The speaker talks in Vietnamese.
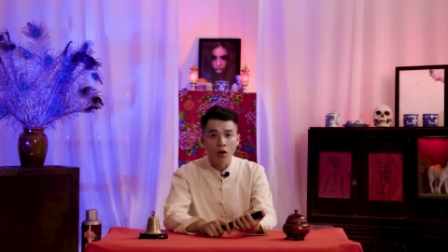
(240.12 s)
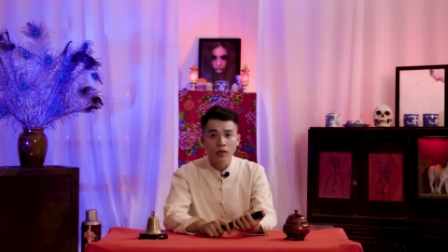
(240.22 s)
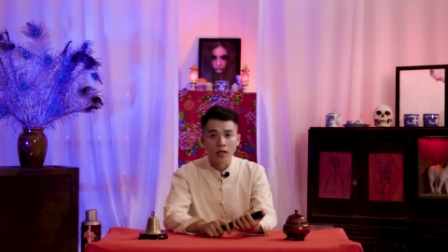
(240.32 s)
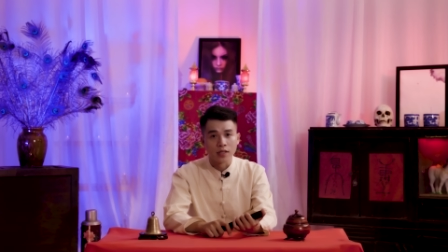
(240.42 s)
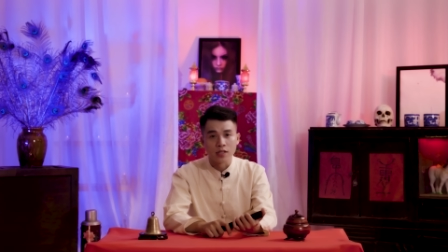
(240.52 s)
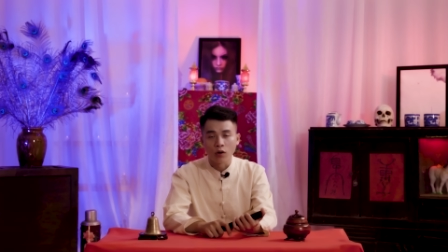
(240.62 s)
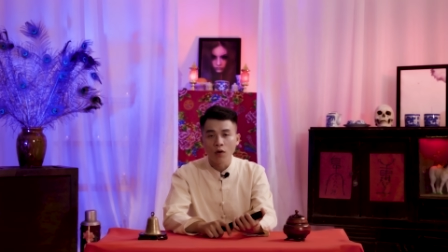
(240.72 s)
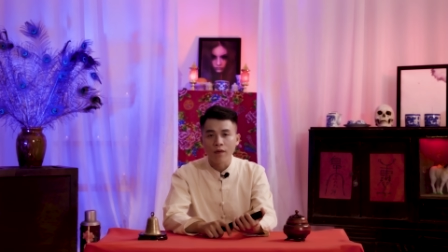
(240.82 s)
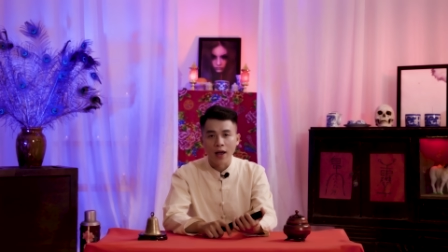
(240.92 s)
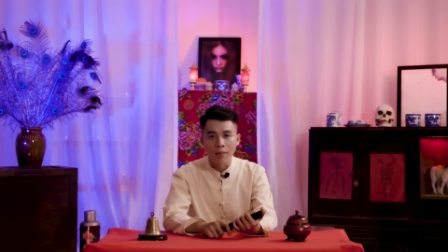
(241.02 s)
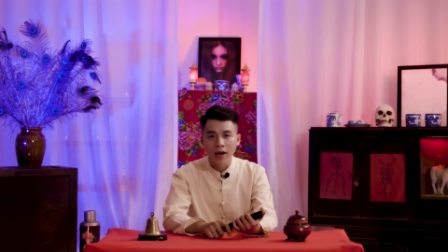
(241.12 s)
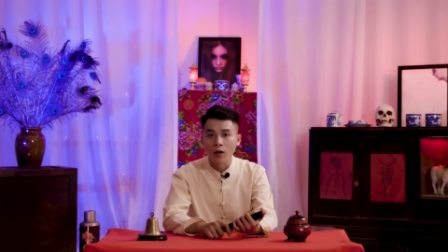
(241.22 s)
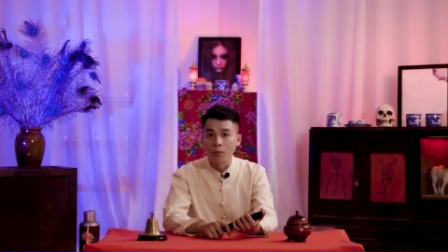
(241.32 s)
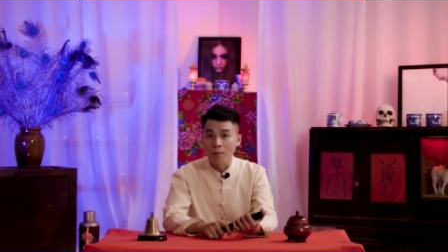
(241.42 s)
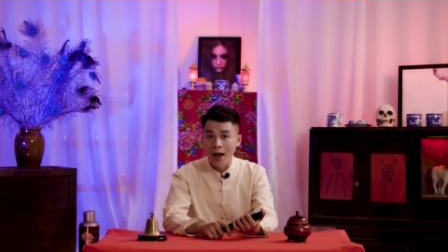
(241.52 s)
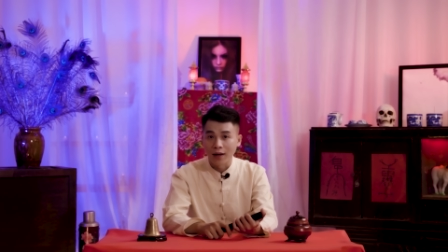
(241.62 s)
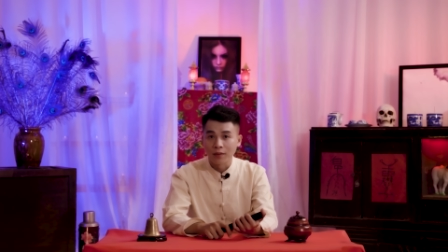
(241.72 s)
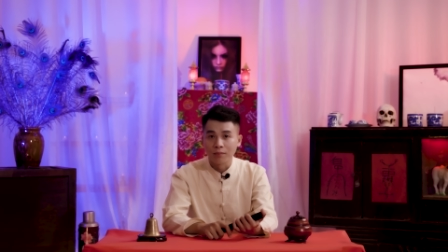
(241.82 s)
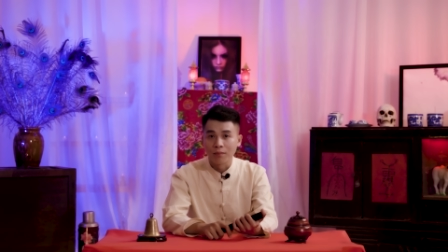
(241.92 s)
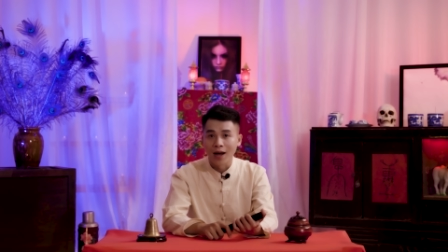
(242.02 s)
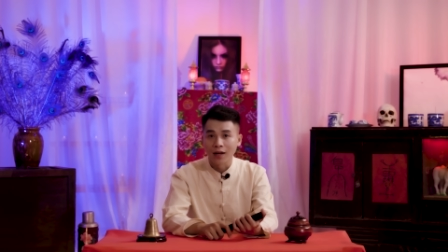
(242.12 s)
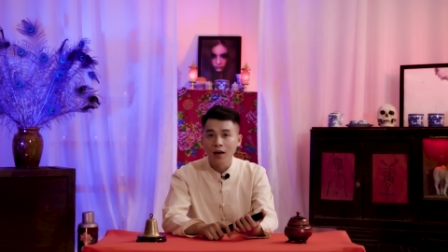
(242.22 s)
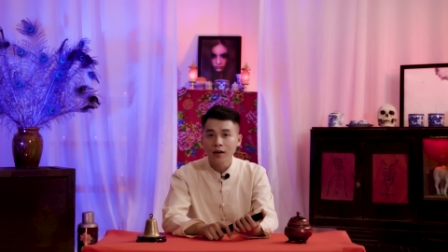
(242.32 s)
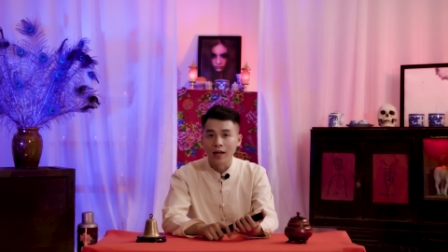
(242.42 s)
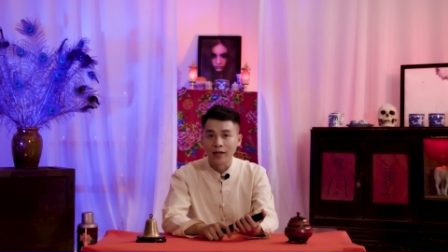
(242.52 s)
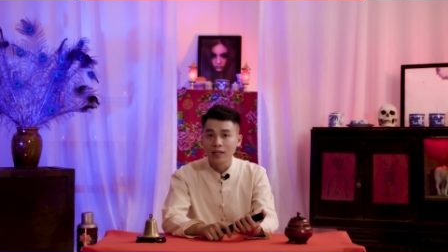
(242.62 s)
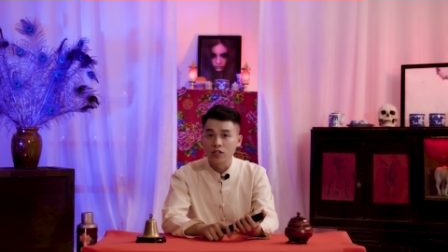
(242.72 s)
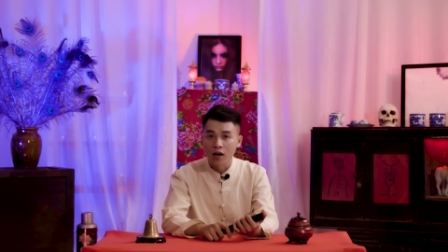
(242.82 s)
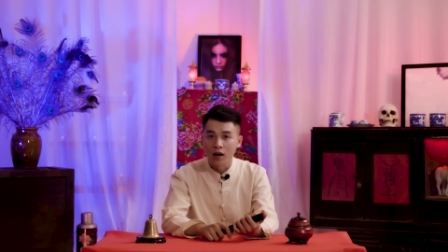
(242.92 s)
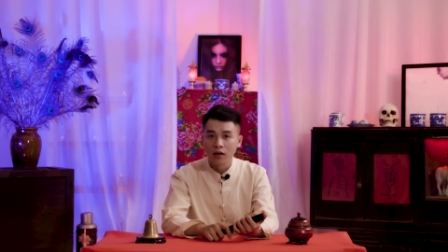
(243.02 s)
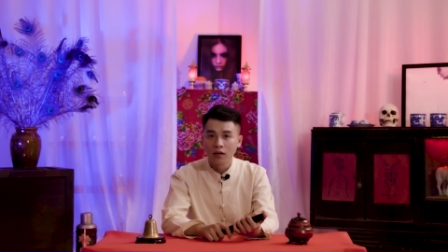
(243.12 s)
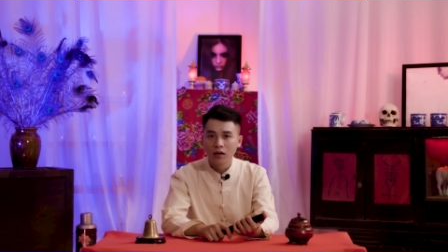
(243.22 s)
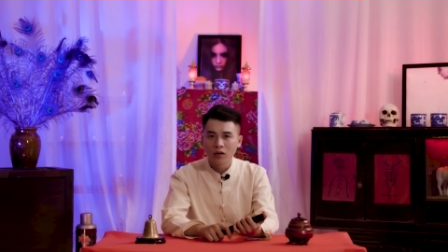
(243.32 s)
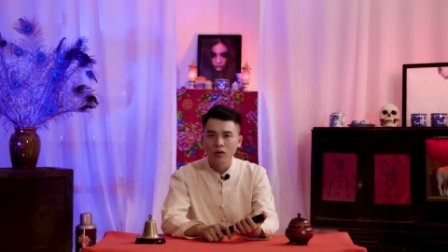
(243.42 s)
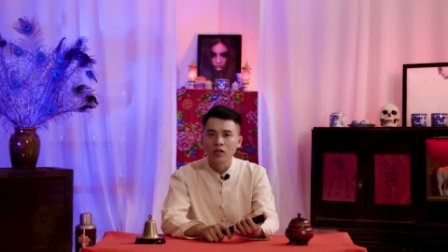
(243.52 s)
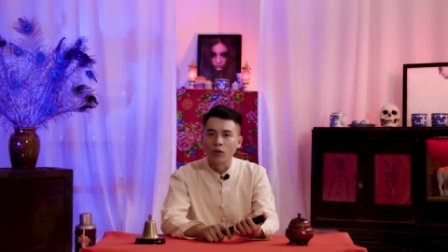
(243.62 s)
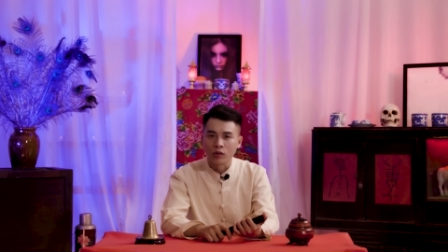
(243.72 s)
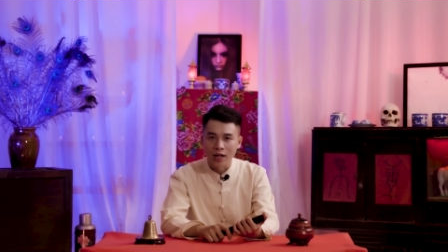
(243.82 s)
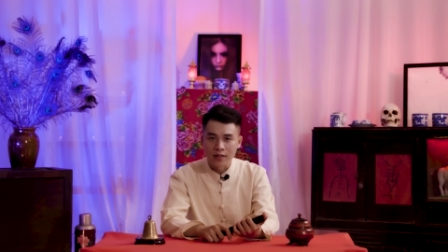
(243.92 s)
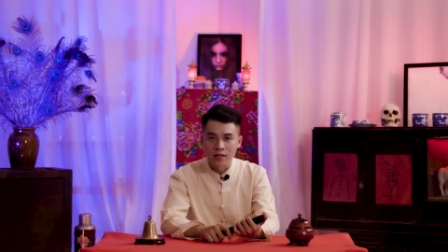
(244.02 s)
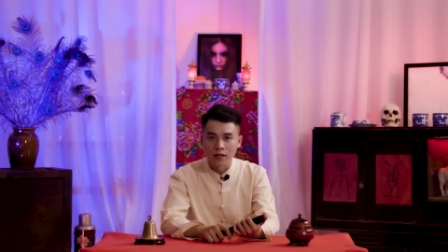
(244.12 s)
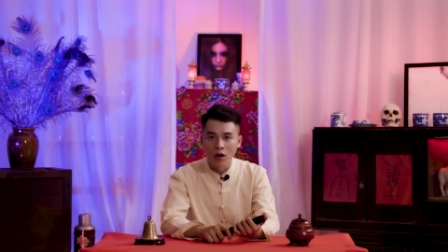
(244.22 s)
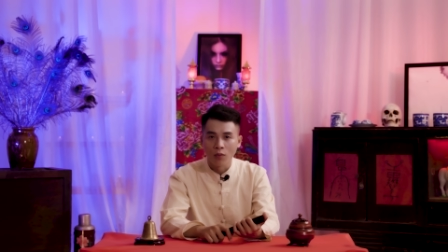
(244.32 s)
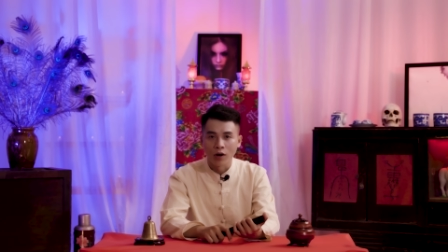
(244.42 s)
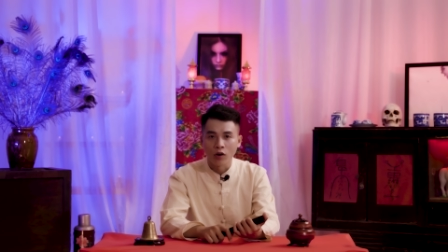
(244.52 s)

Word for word: đó thì chỉ có vài ba đồng bạc mà cất để đi chợ, có nhiều nhạn gì đâu mà